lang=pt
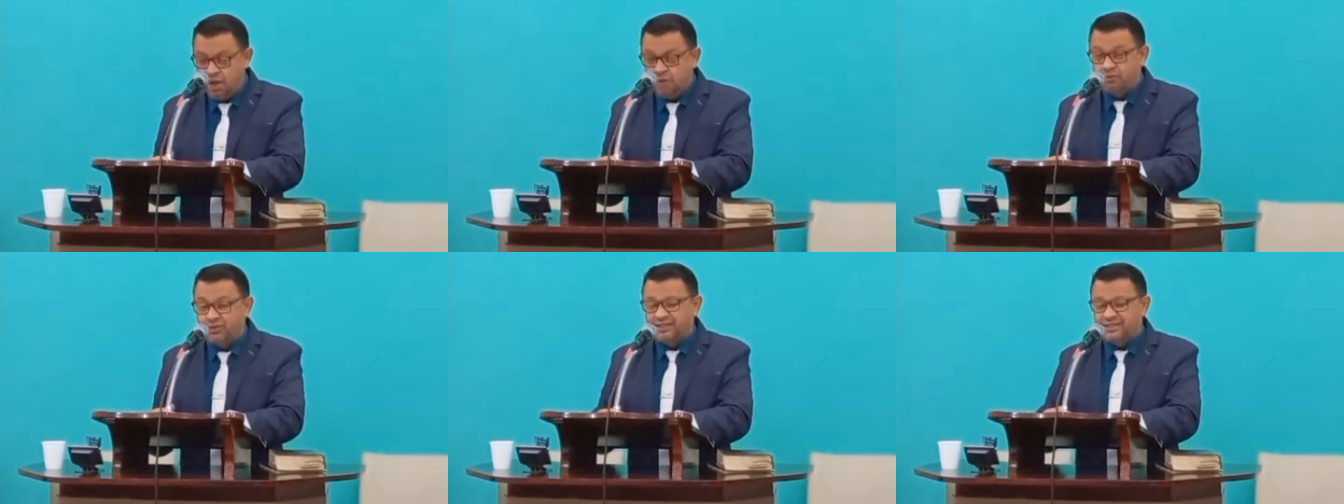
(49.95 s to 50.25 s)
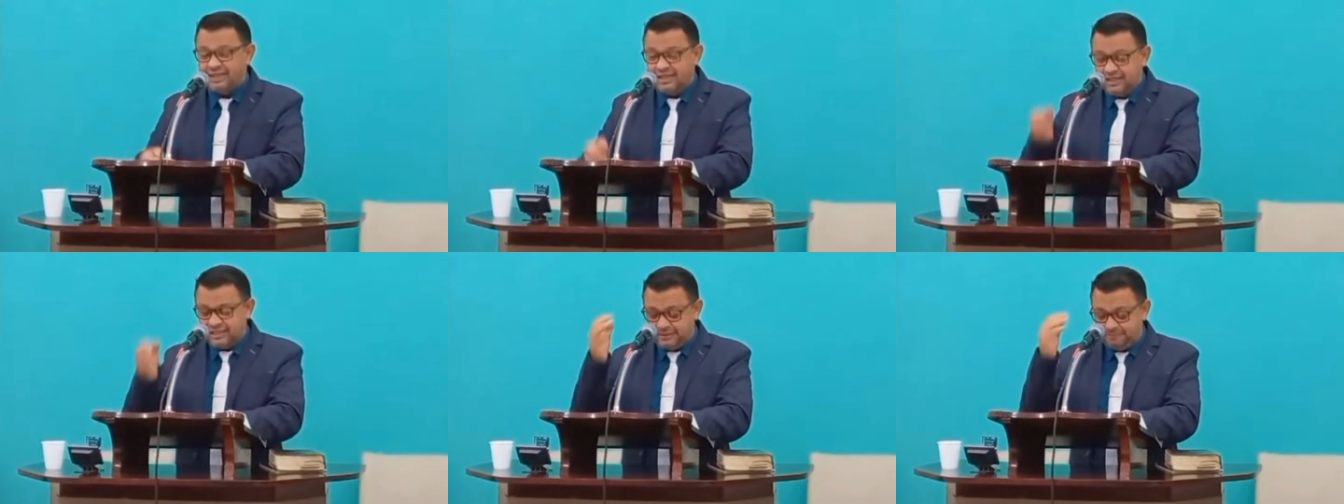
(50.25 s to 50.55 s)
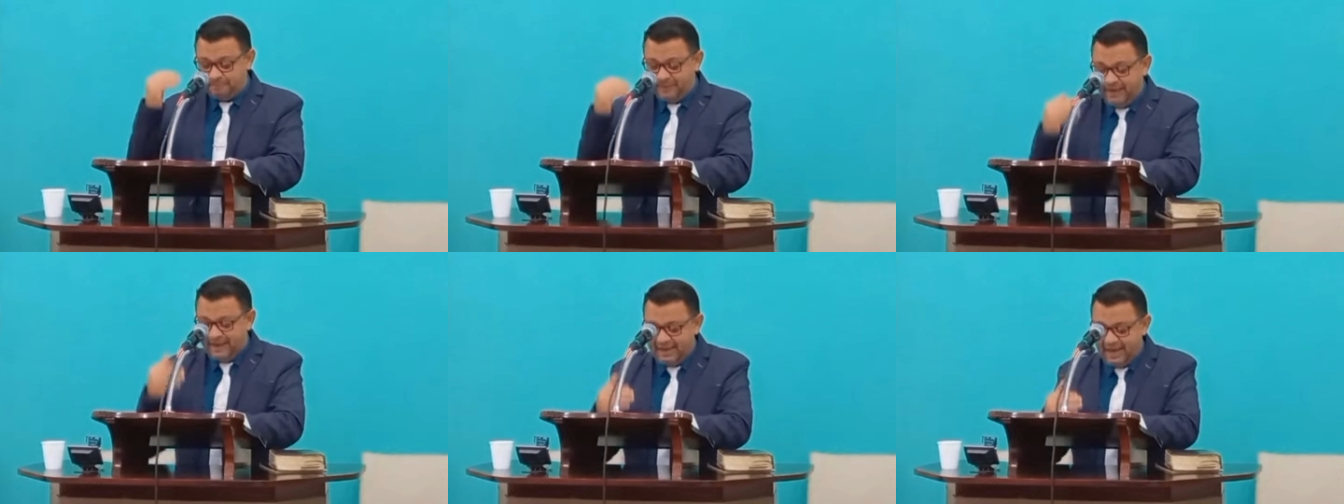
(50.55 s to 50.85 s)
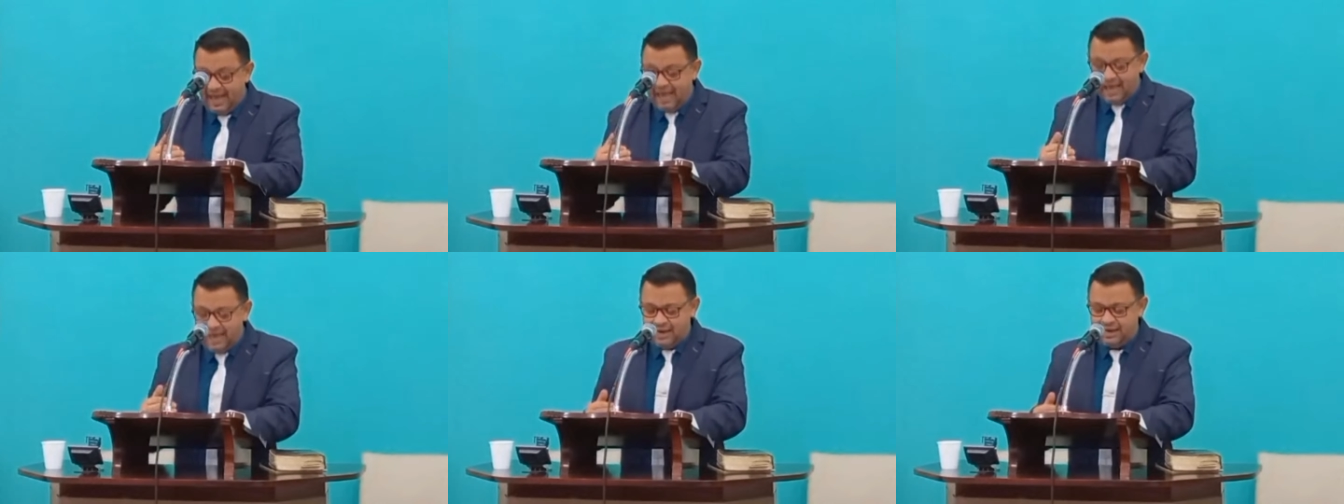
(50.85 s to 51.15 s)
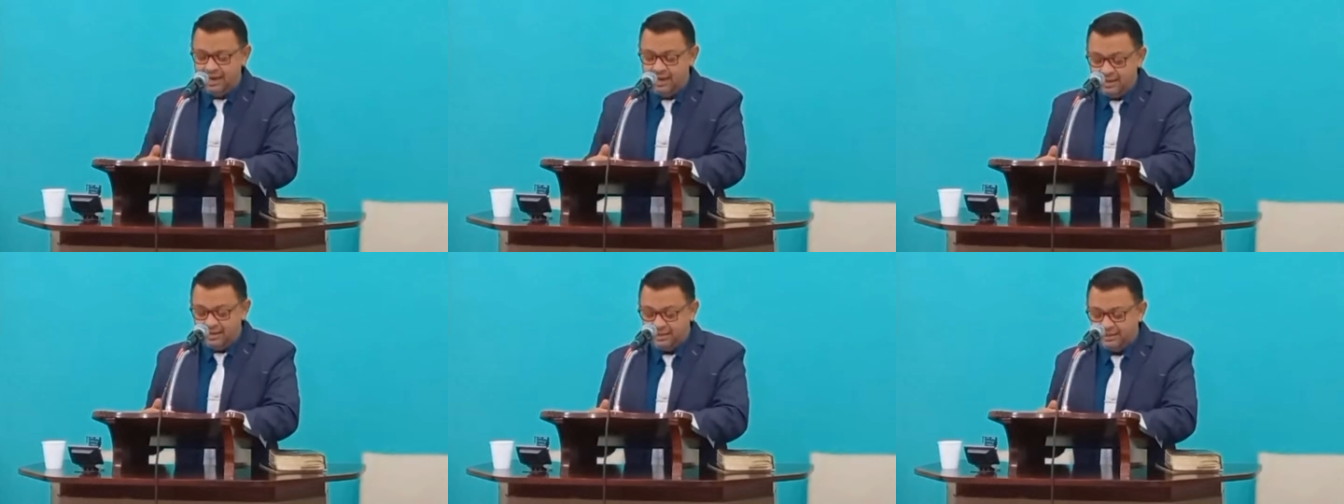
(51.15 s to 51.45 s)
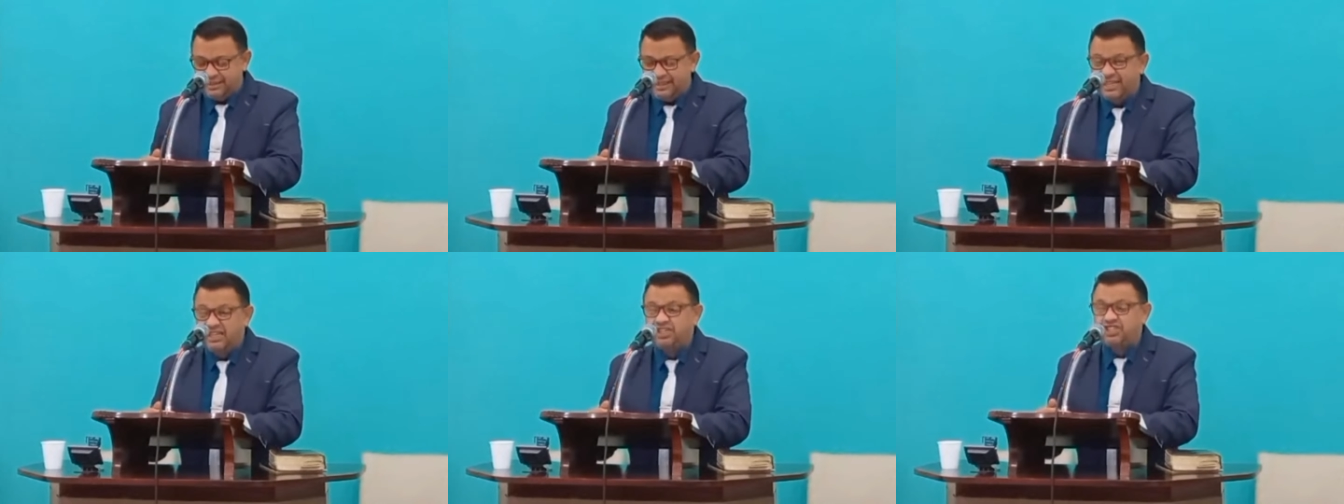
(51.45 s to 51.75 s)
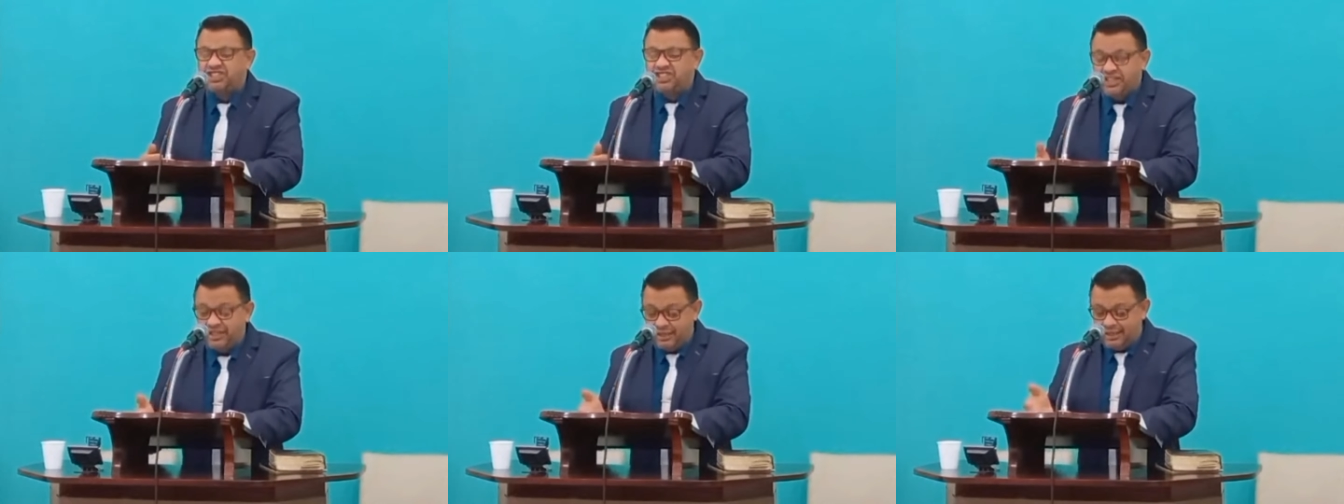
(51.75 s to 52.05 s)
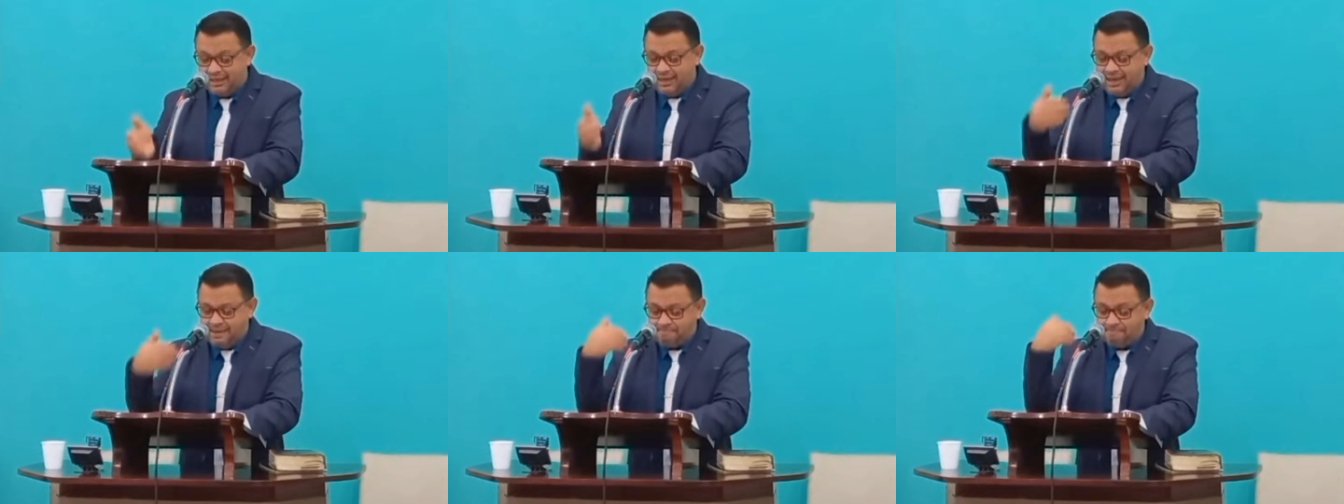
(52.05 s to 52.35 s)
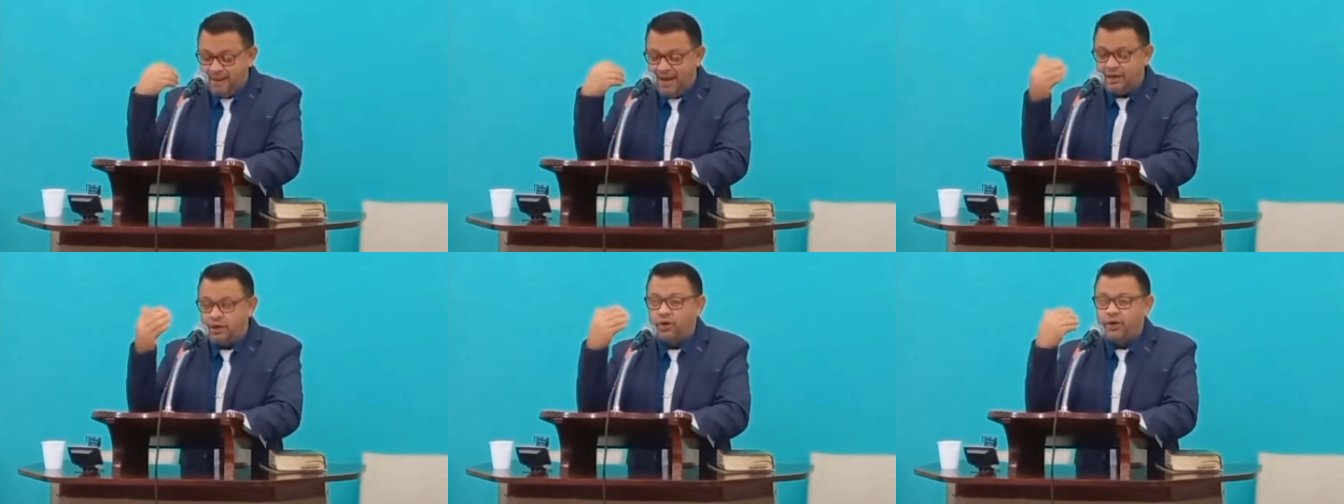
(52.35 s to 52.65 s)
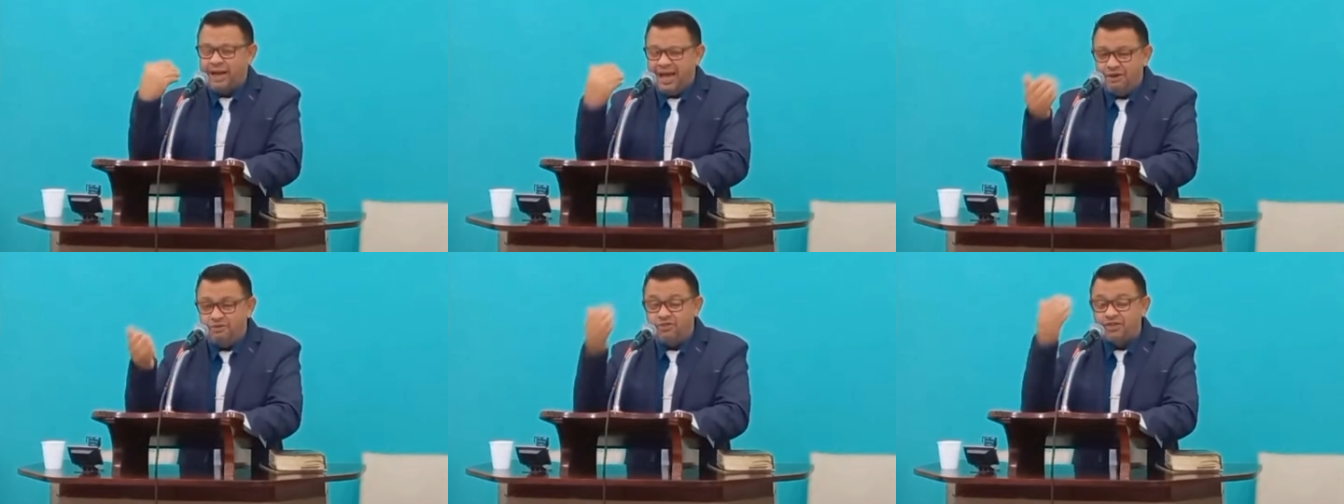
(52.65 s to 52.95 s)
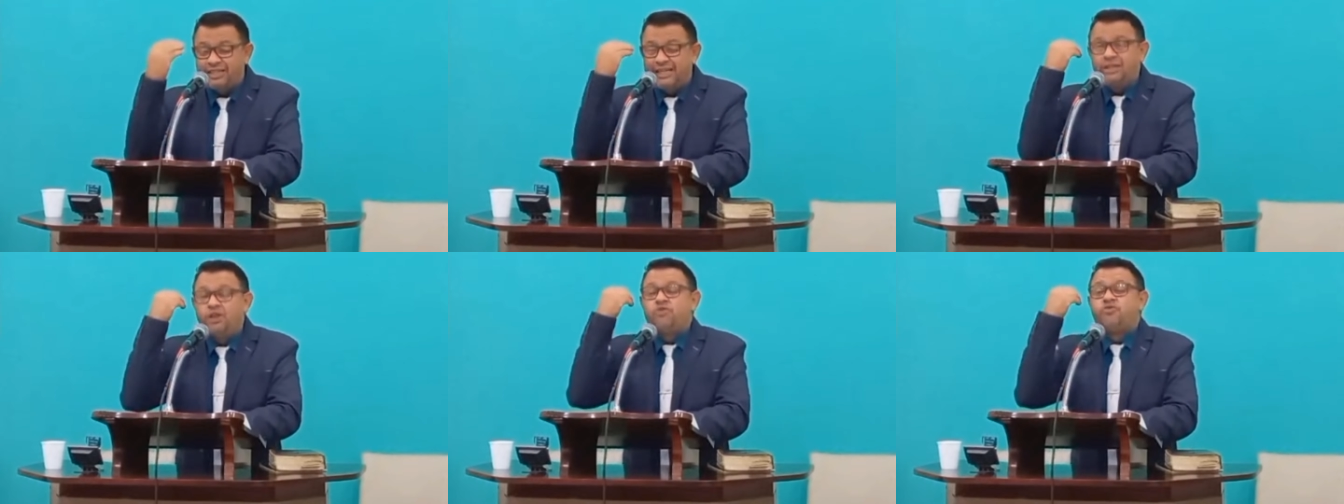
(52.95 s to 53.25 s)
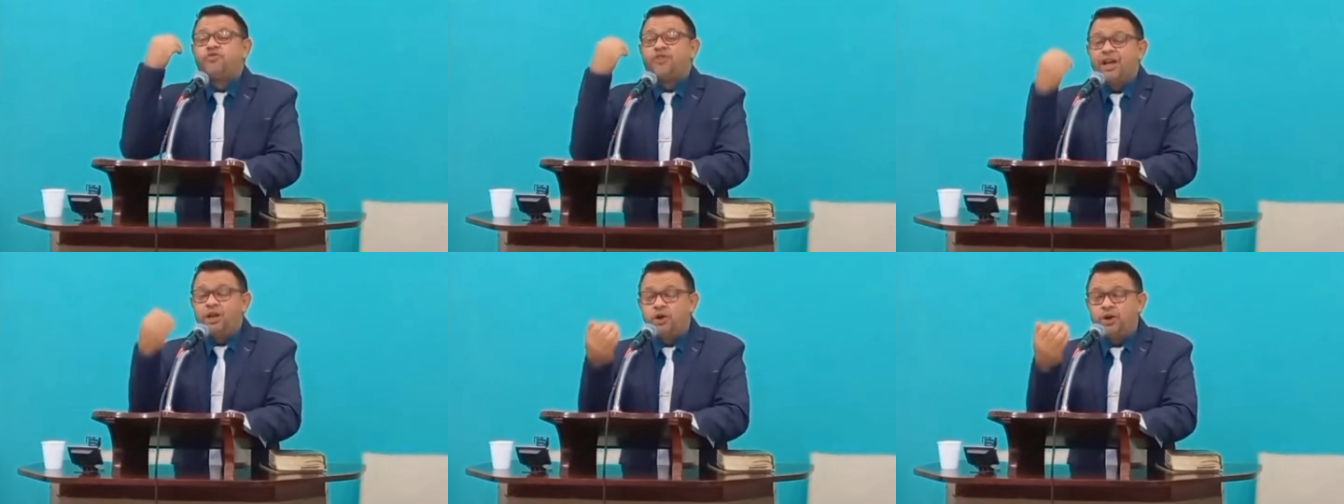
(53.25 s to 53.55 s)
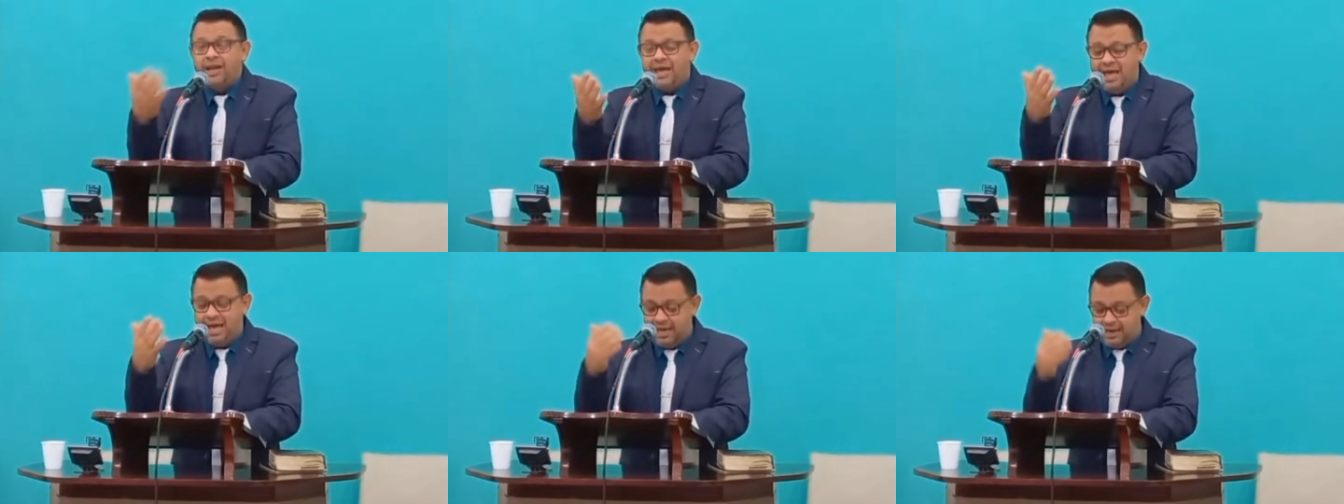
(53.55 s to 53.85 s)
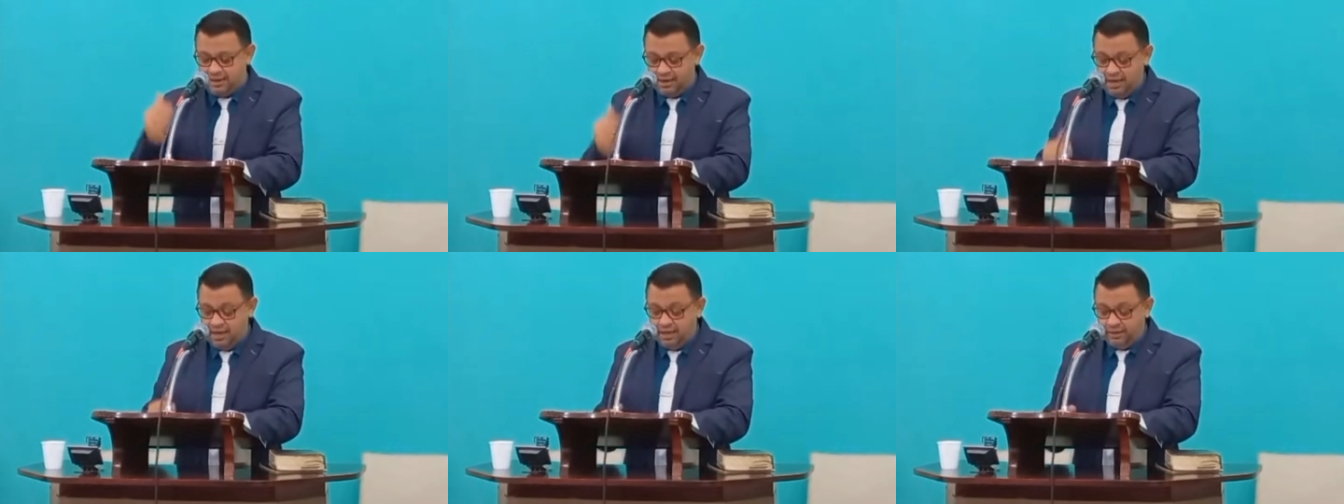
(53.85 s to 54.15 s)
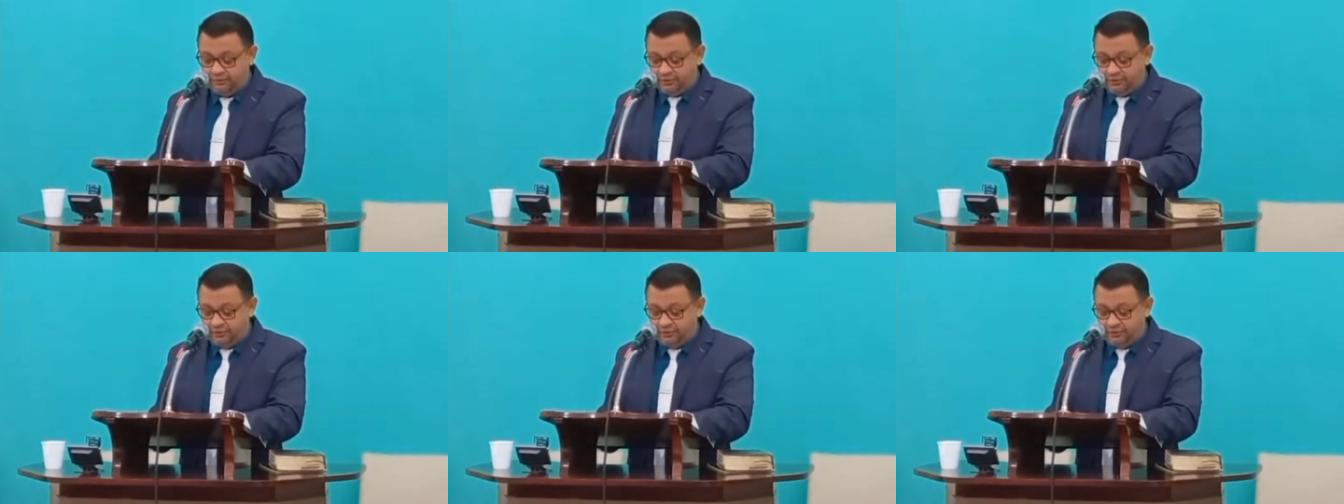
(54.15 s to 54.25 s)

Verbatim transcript: Você esperar sentir para orar, você não vai orar.